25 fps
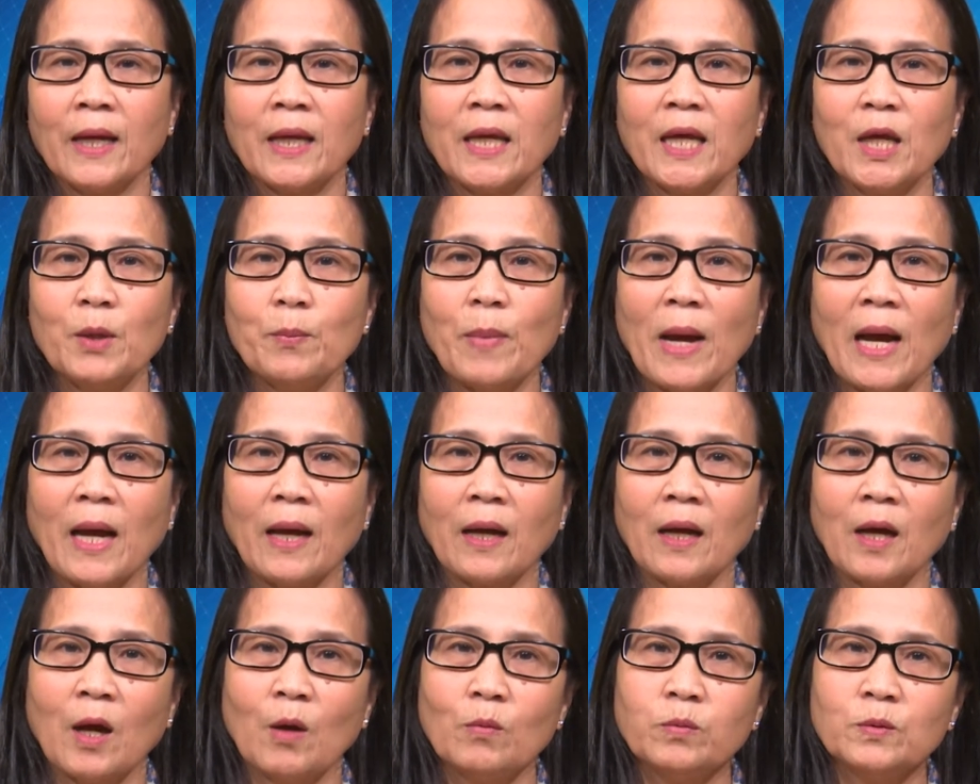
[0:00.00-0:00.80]
khi
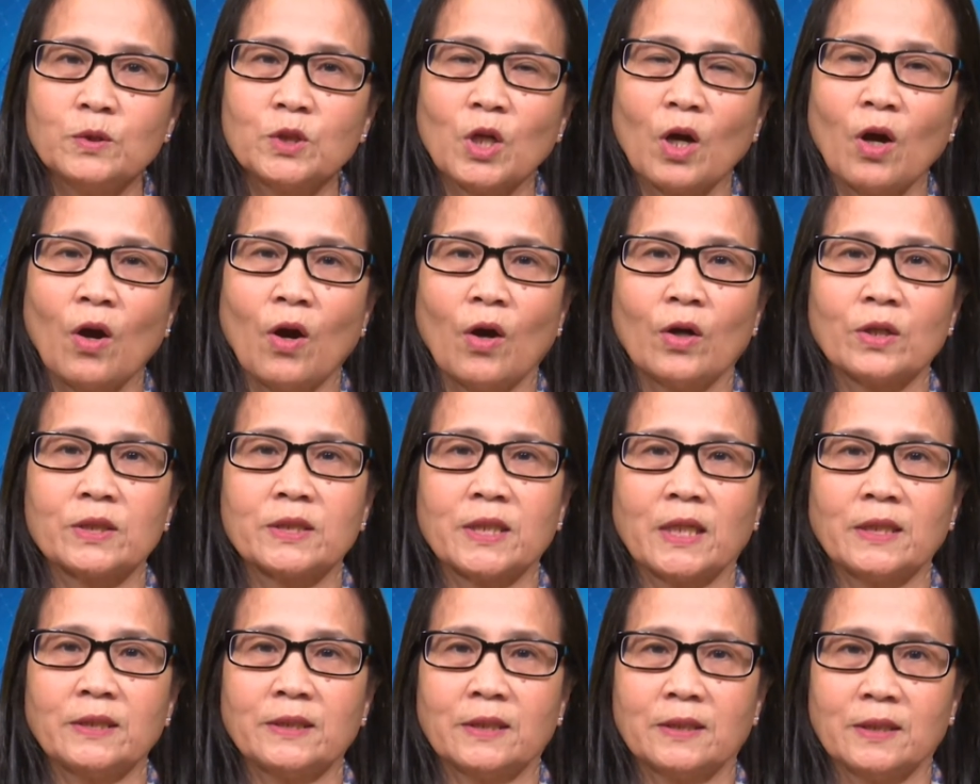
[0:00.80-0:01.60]
bà không cho họ
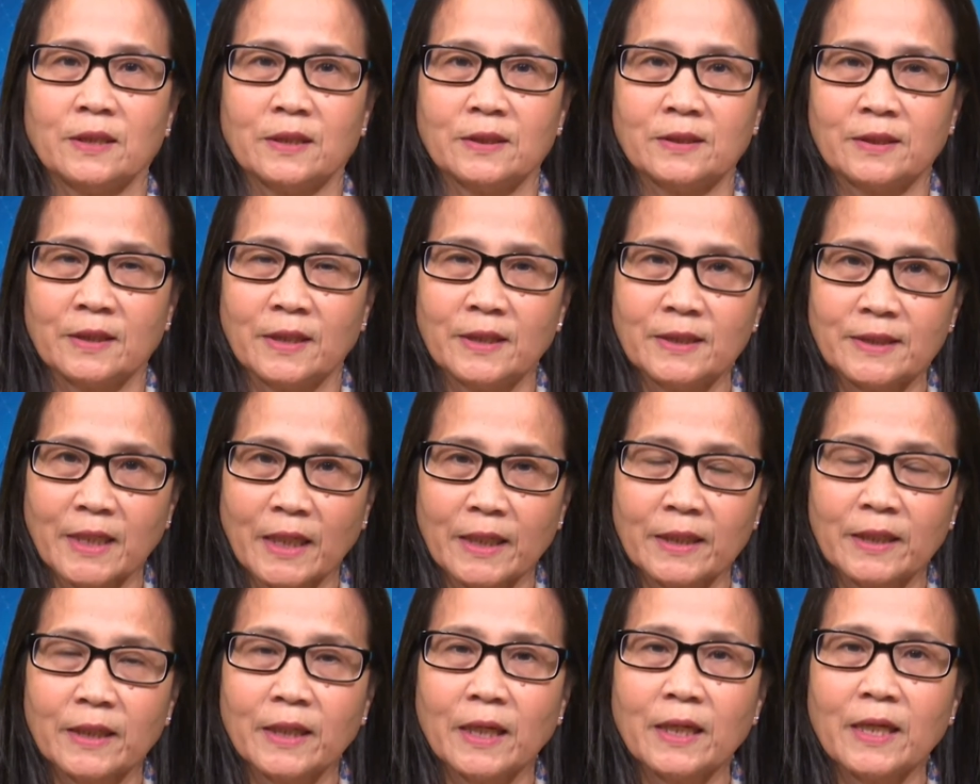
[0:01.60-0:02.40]
tranh cử dưới
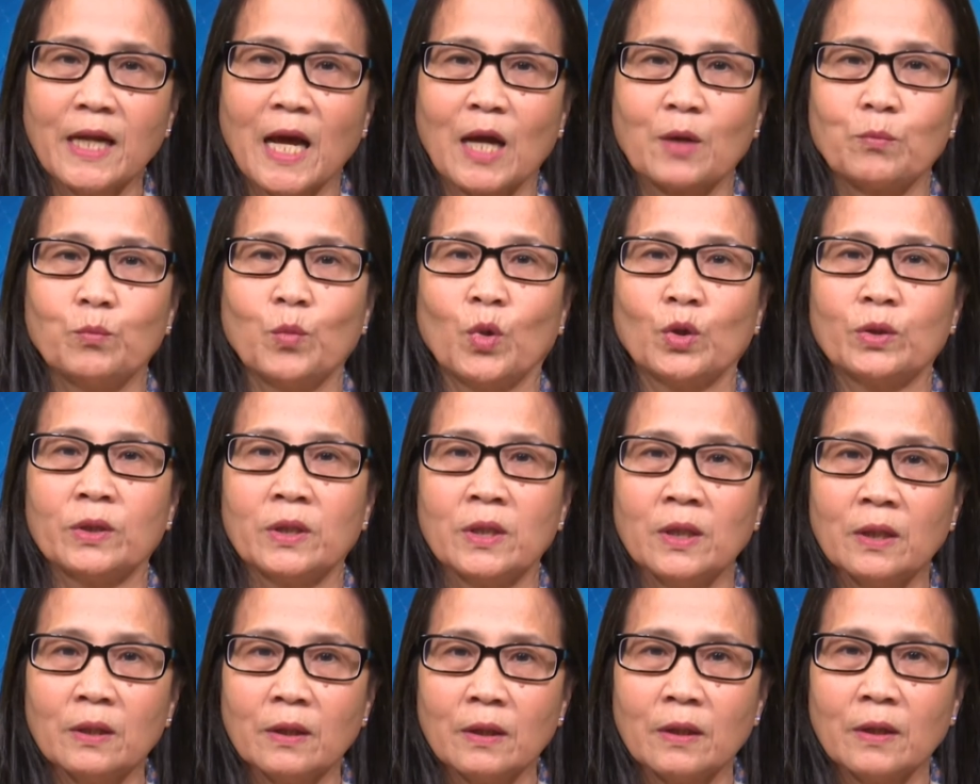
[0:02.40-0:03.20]
danh nghĩa đảng một
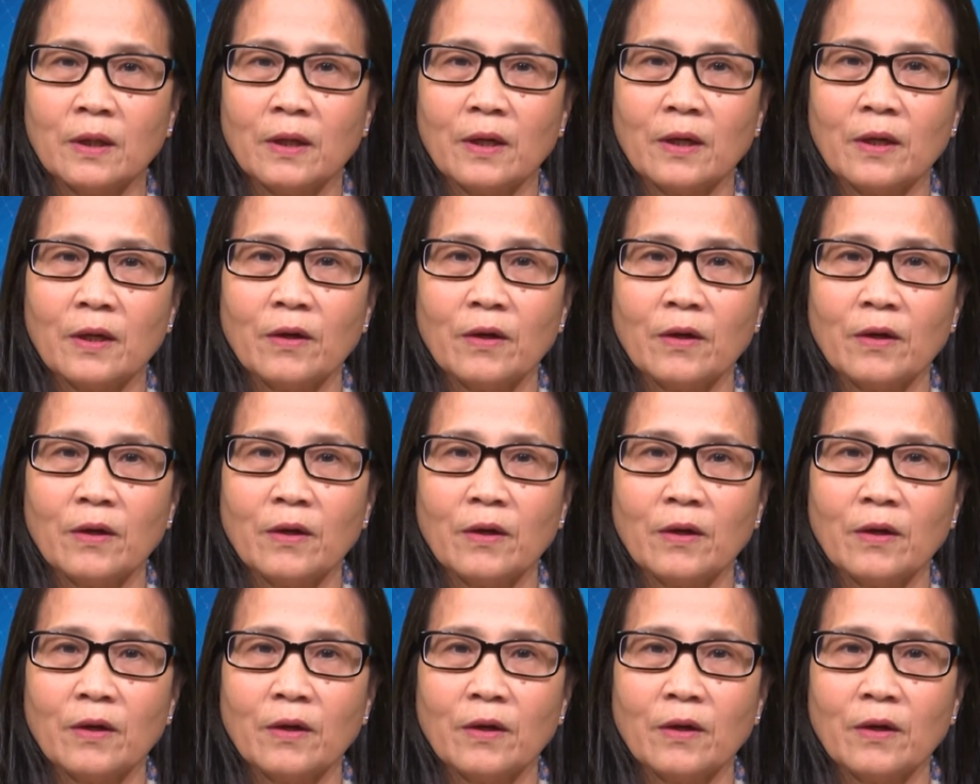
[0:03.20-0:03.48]
nước